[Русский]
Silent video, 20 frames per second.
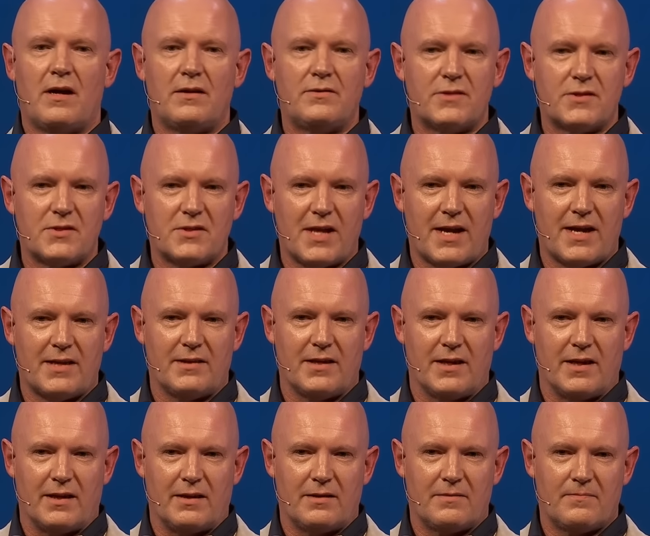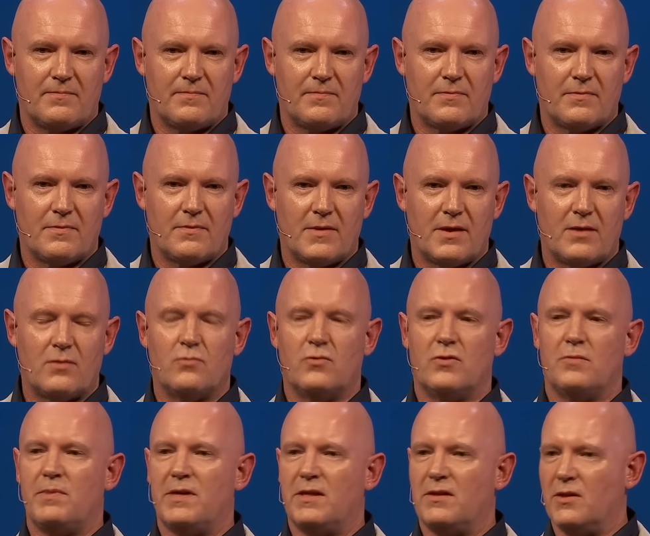Мир, в котором понимание
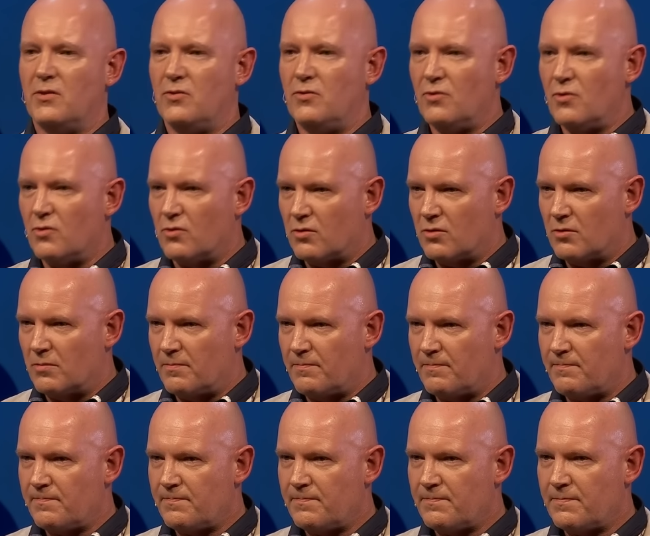было бы нормой.